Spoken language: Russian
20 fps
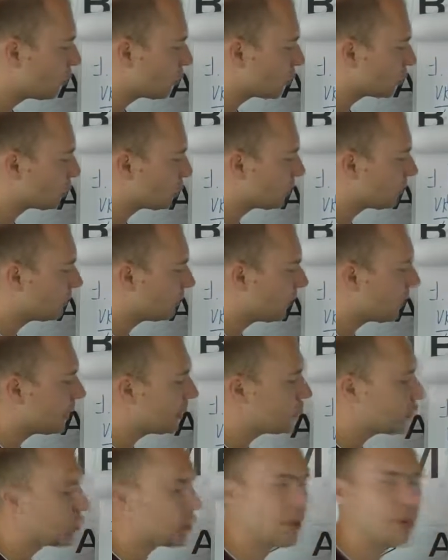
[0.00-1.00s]
может быть,
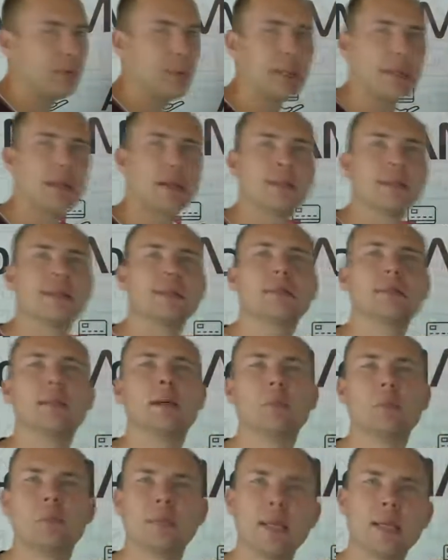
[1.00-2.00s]
двоих человек как-то
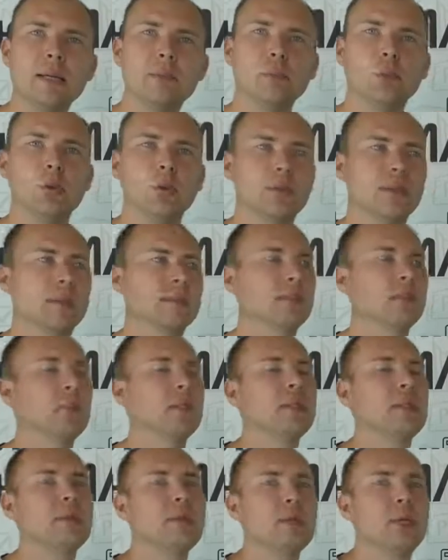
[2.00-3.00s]
на, на эмоциях,
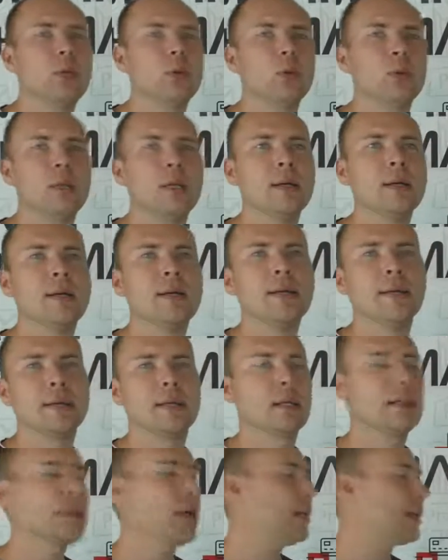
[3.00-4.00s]
замотивируйте и
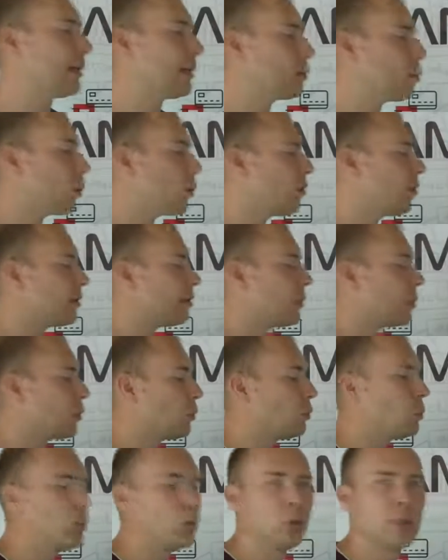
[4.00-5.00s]
так далее, которые у вас
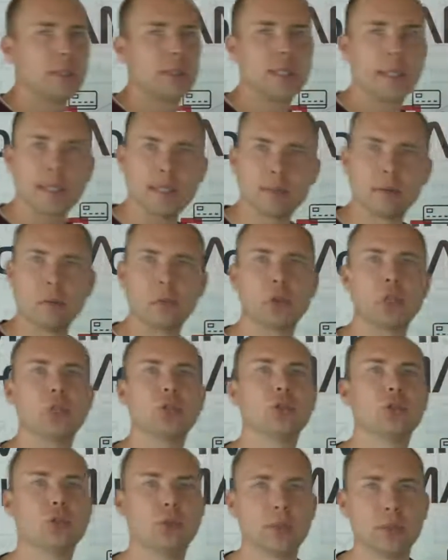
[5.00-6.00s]
потом будут сидеть и вообще
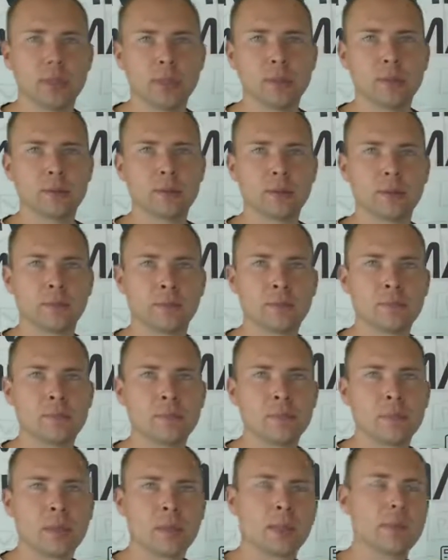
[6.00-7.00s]
ничего не делать.
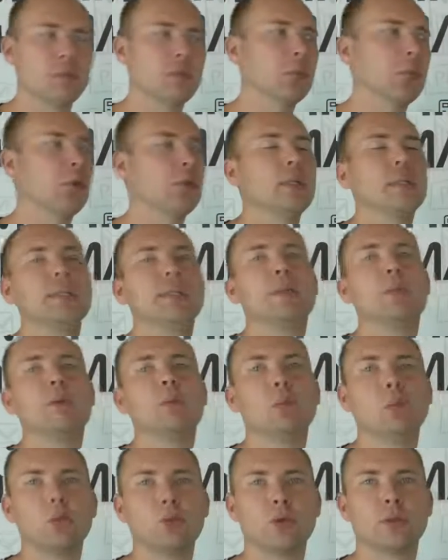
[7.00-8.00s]
И вы будете с ними
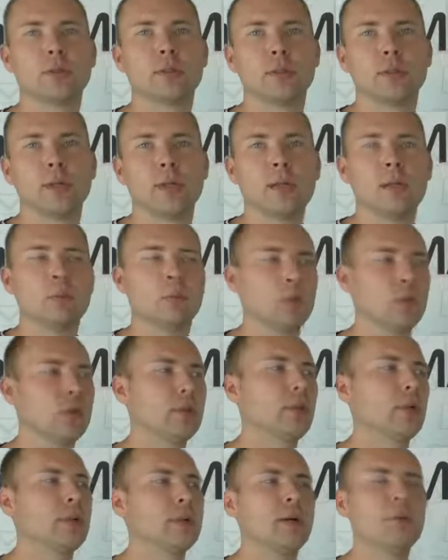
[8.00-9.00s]
мучиться.
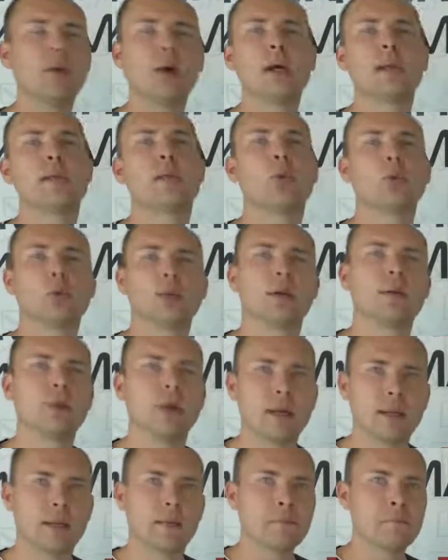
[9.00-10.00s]
Будете говорить, давай, друг,
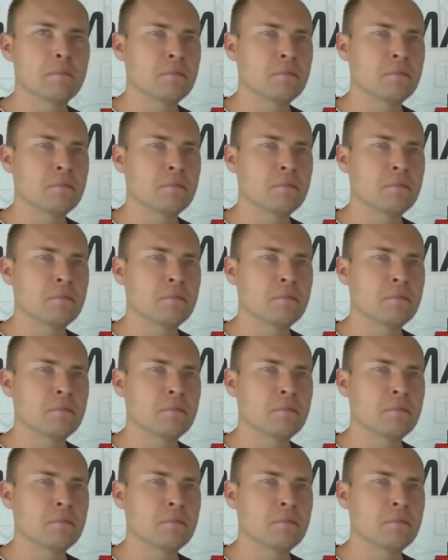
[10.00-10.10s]
давай.